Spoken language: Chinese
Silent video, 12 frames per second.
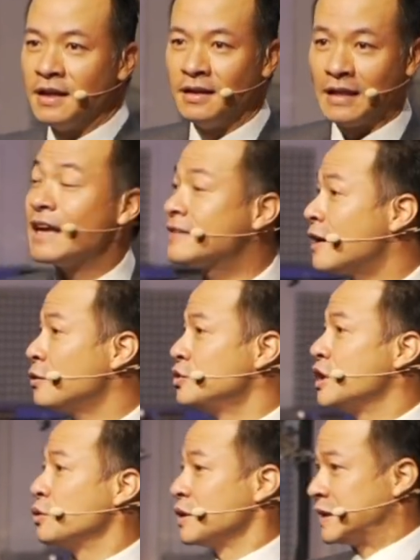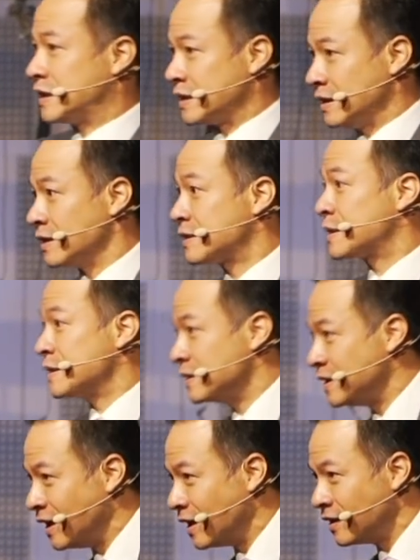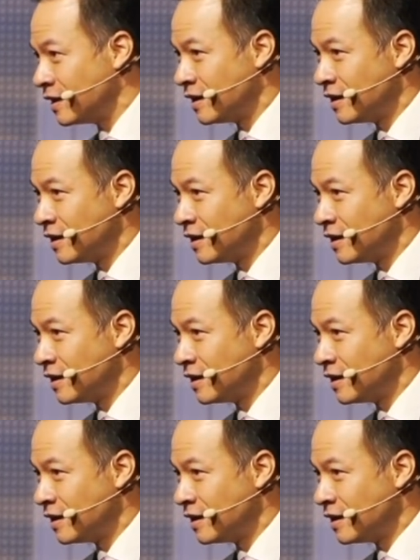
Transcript: 拉撒路叫做死了4天。